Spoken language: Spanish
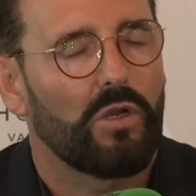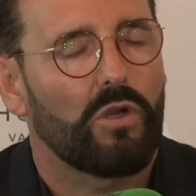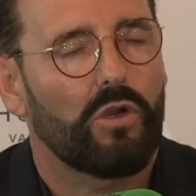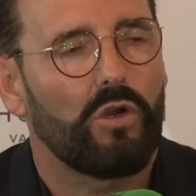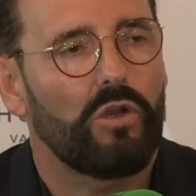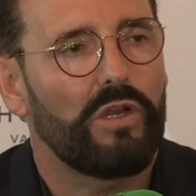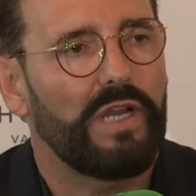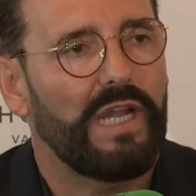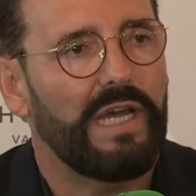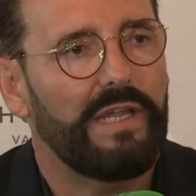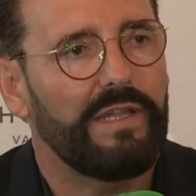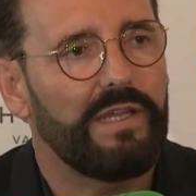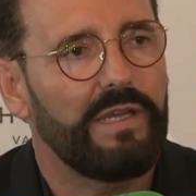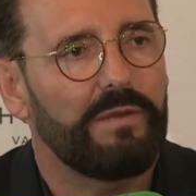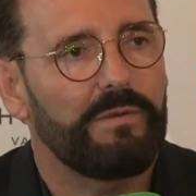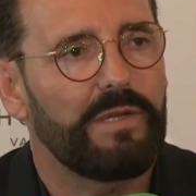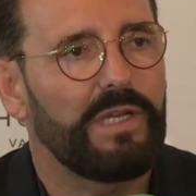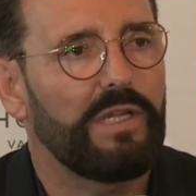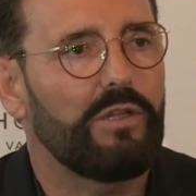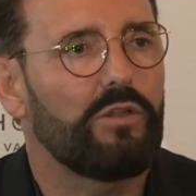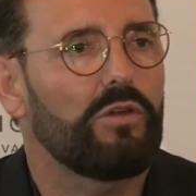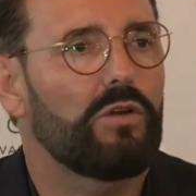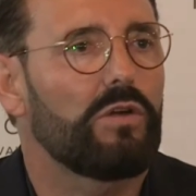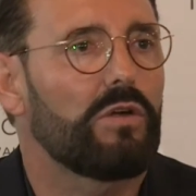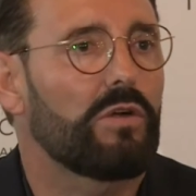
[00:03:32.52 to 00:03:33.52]
con nadie. He
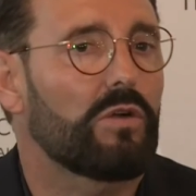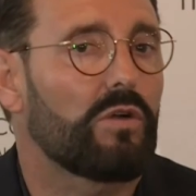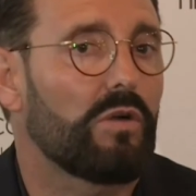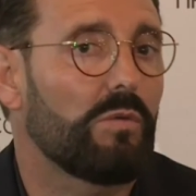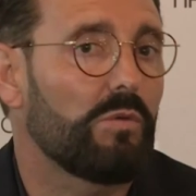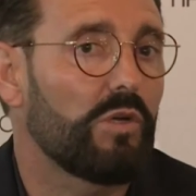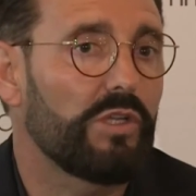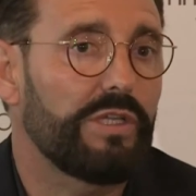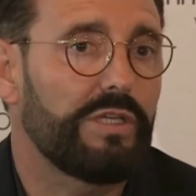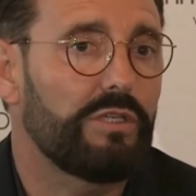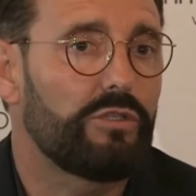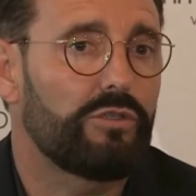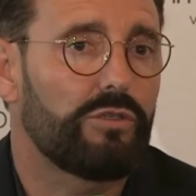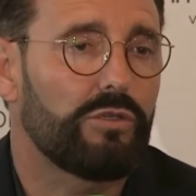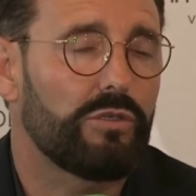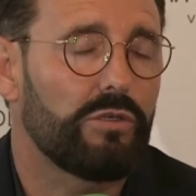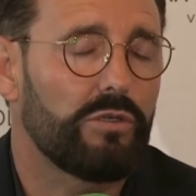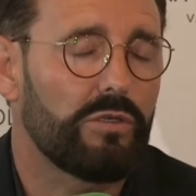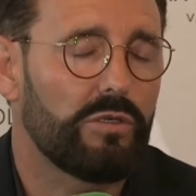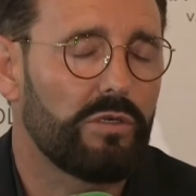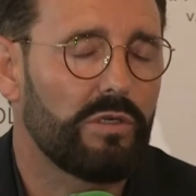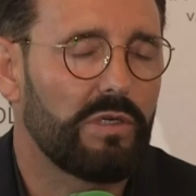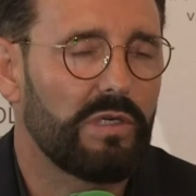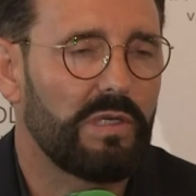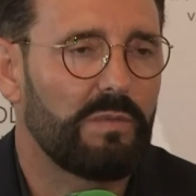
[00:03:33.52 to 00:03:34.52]
venido, como he
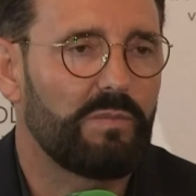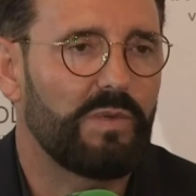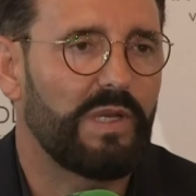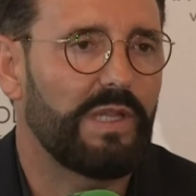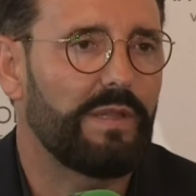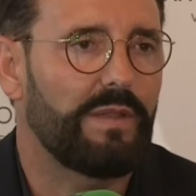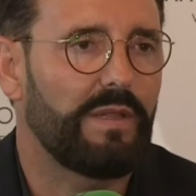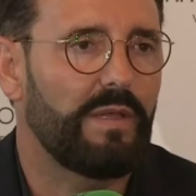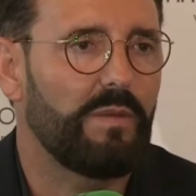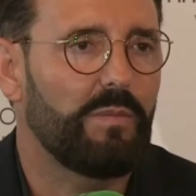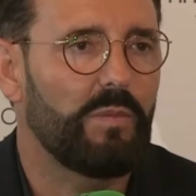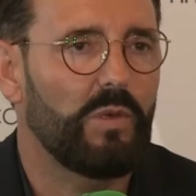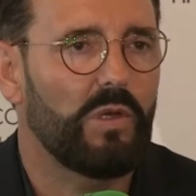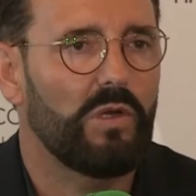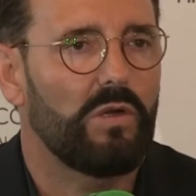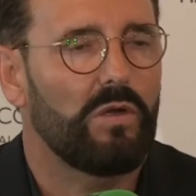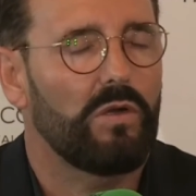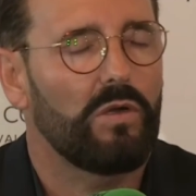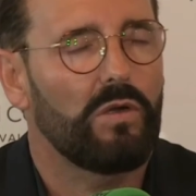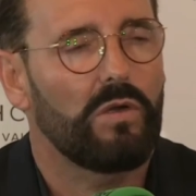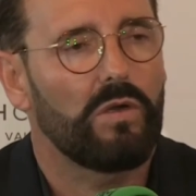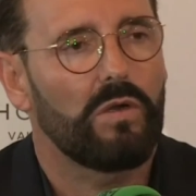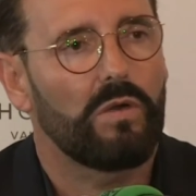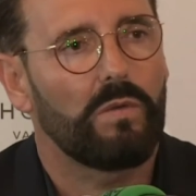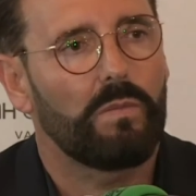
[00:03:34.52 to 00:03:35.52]
dicho al
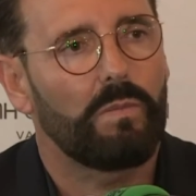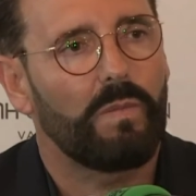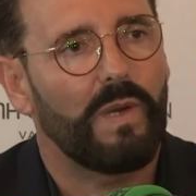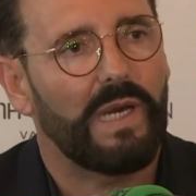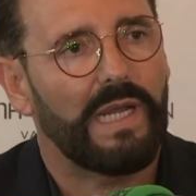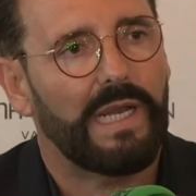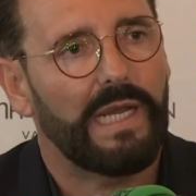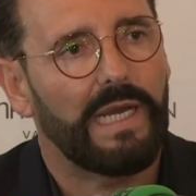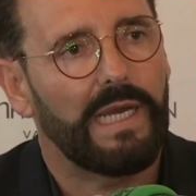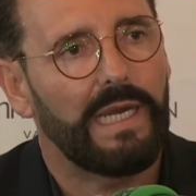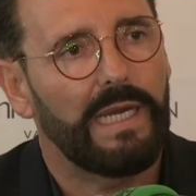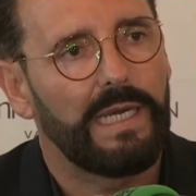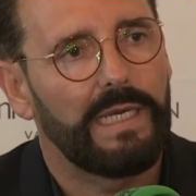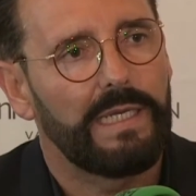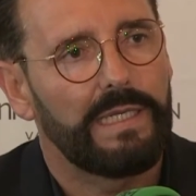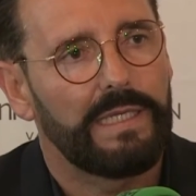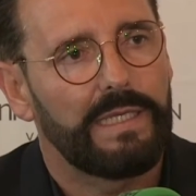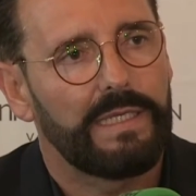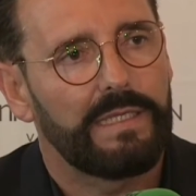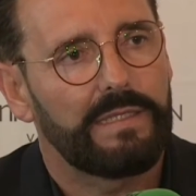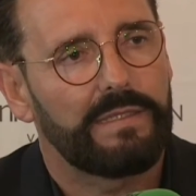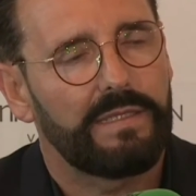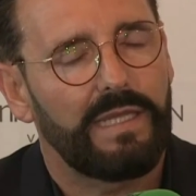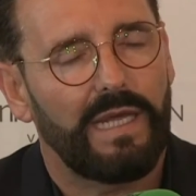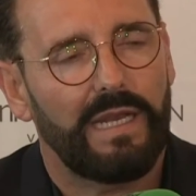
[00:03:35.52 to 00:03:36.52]
principio, para
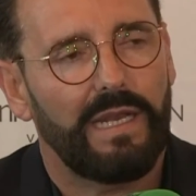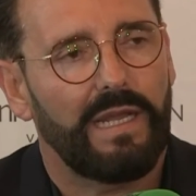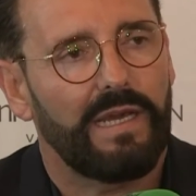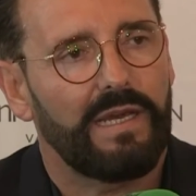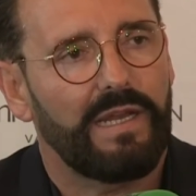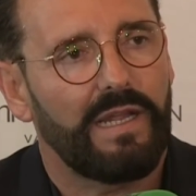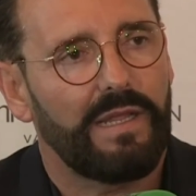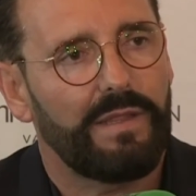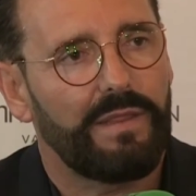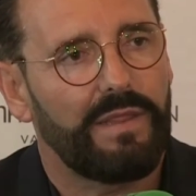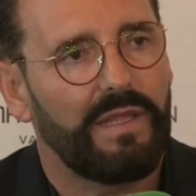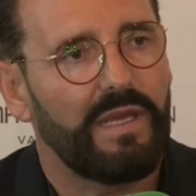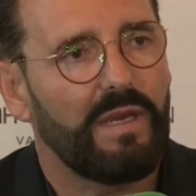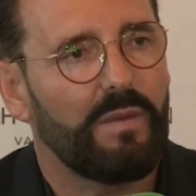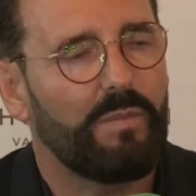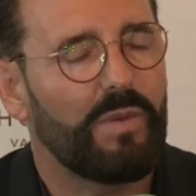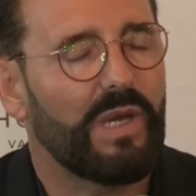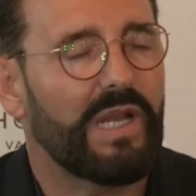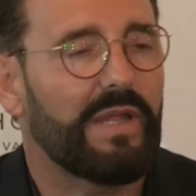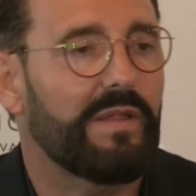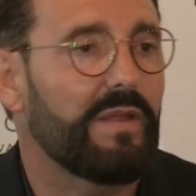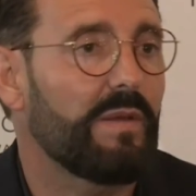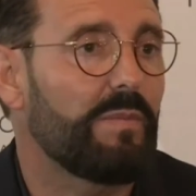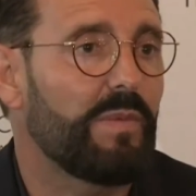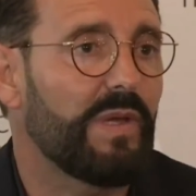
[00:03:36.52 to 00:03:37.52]
dar las gracias,
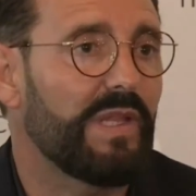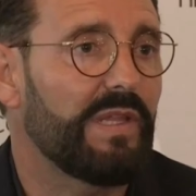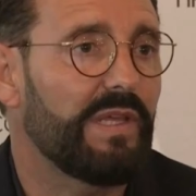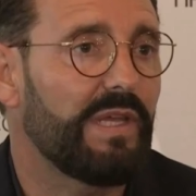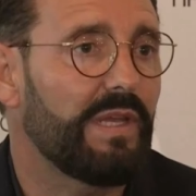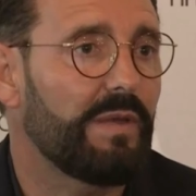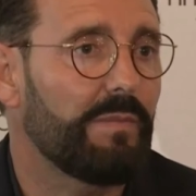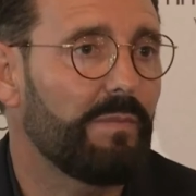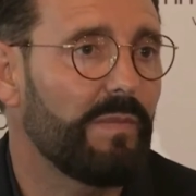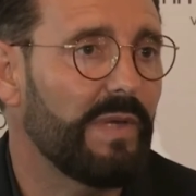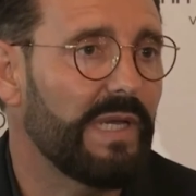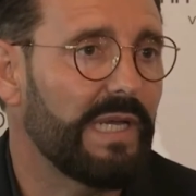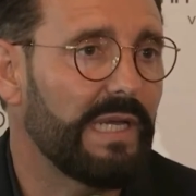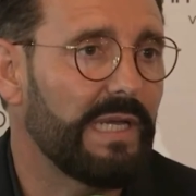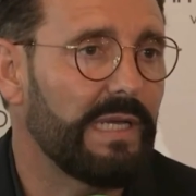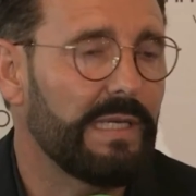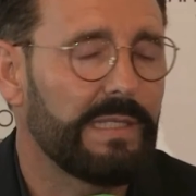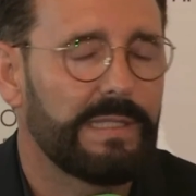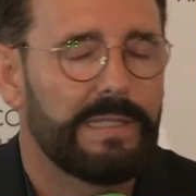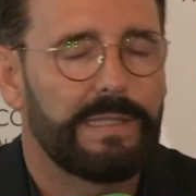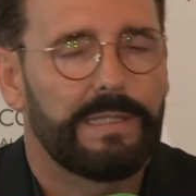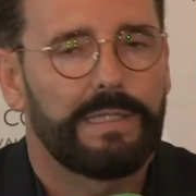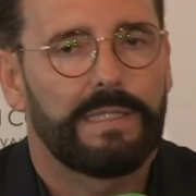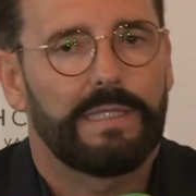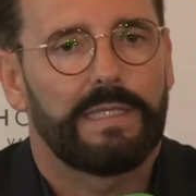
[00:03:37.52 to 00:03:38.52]
para despedirme.
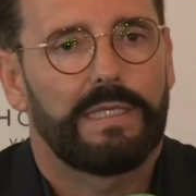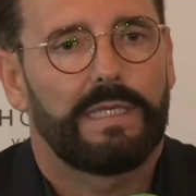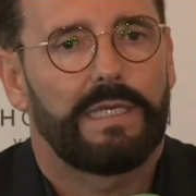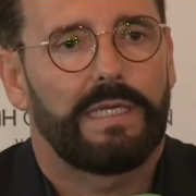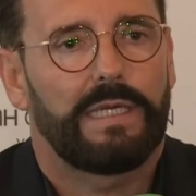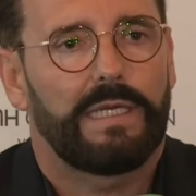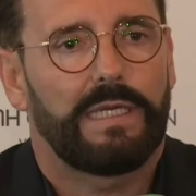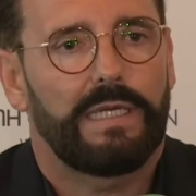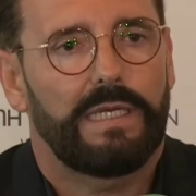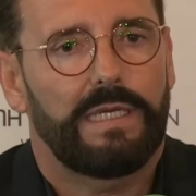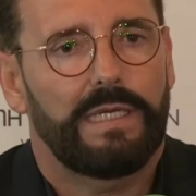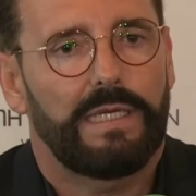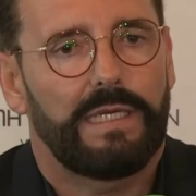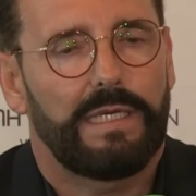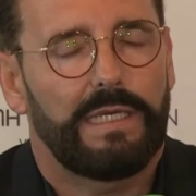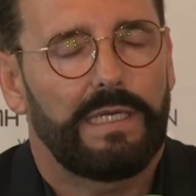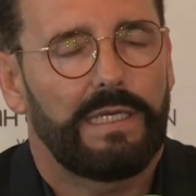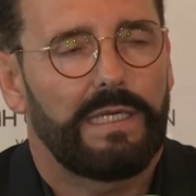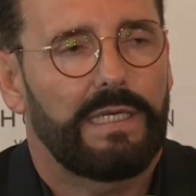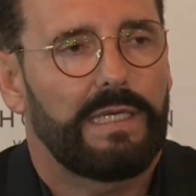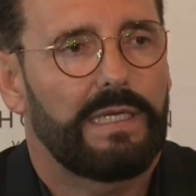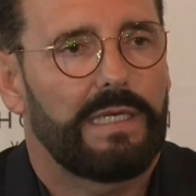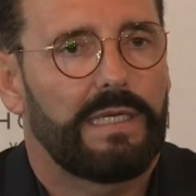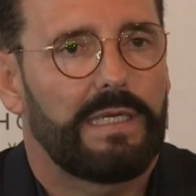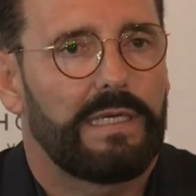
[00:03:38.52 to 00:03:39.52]

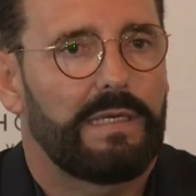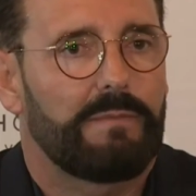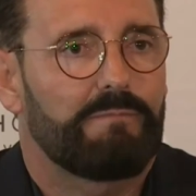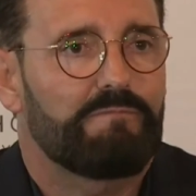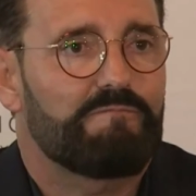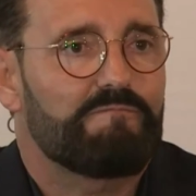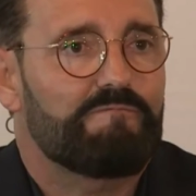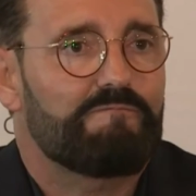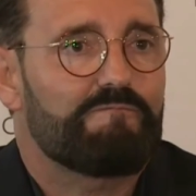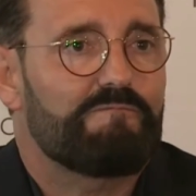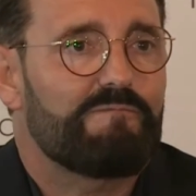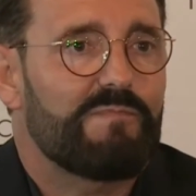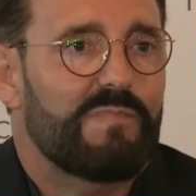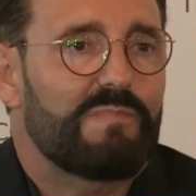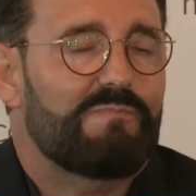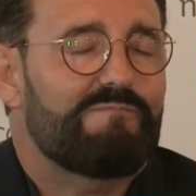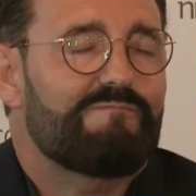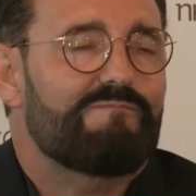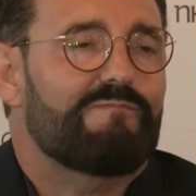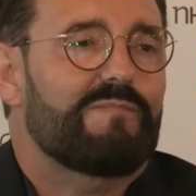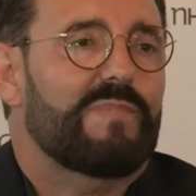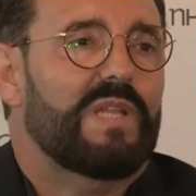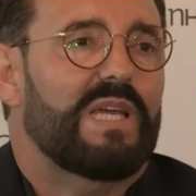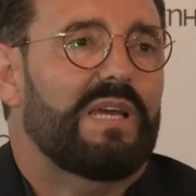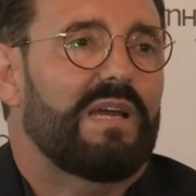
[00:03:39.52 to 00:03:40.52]
Eh,
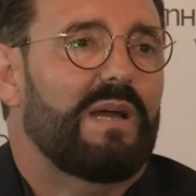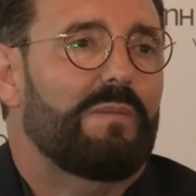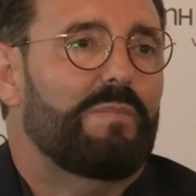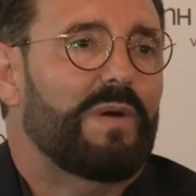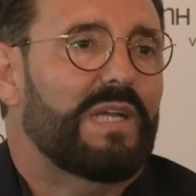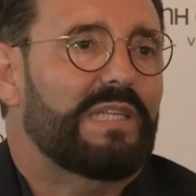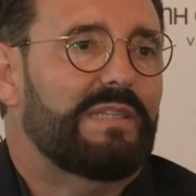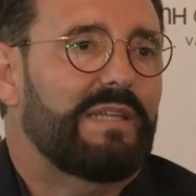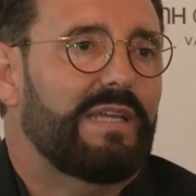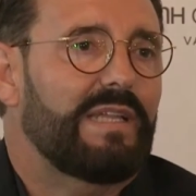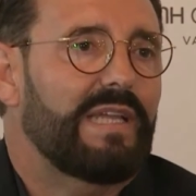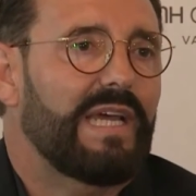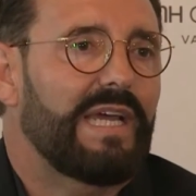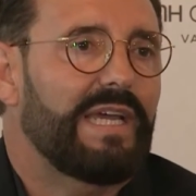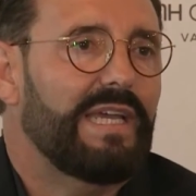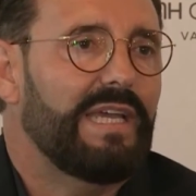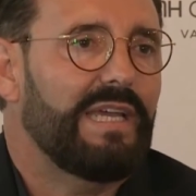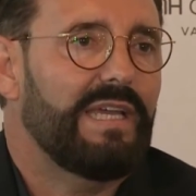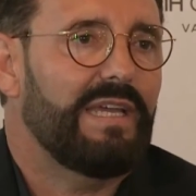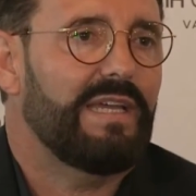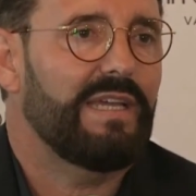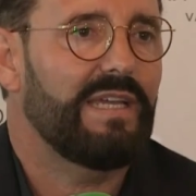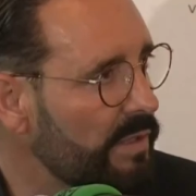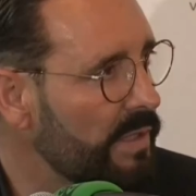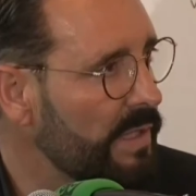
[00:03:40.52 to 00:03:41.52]
a partir de
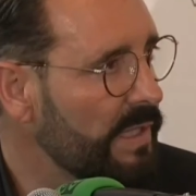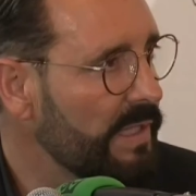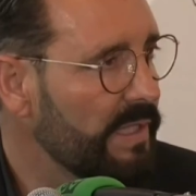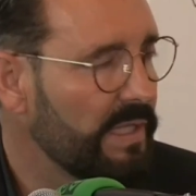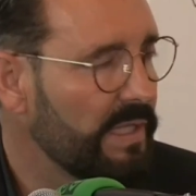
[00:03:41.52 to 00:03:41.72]
ahí,